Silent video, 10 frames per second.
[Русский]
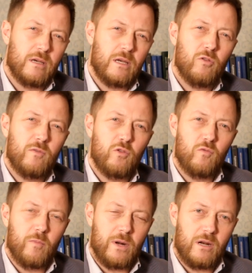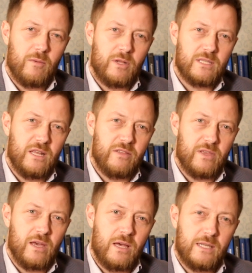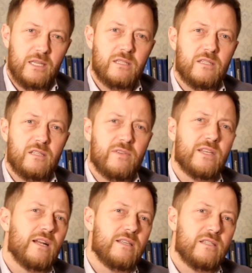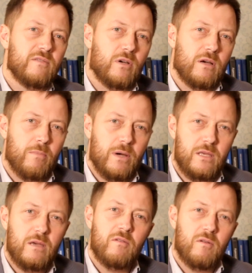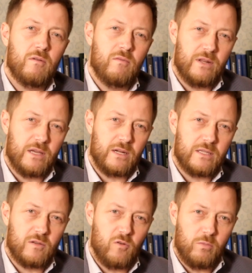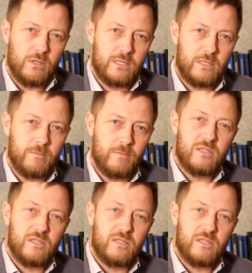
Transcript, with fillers: готовит новую программу расследования о деятельности федеральной сетевой компании в Ленинградской области.